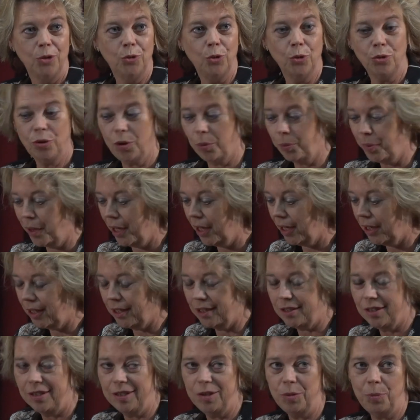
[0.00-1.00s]
D'autre part,
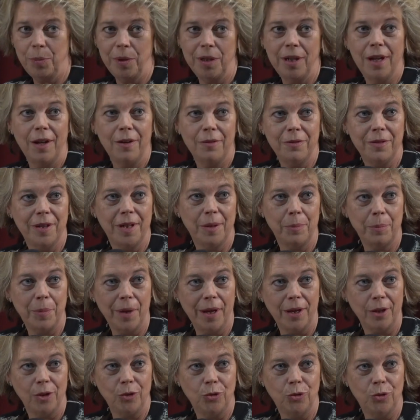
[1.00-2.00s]
Régis Penalva
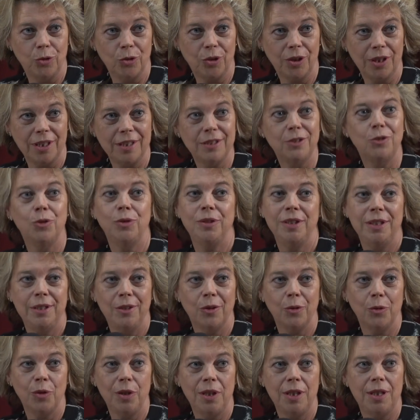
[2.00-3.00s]
parle de crise
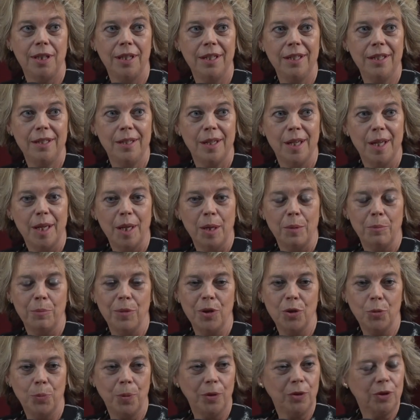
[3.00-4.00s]
d'identité,
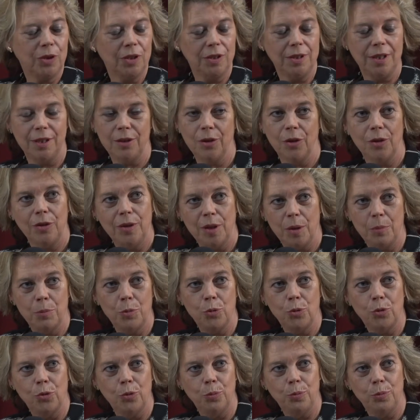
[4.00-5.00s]
mais je pense que c'est un thème
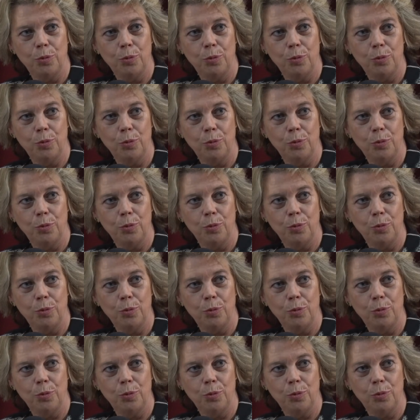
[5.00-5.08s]
beaucoup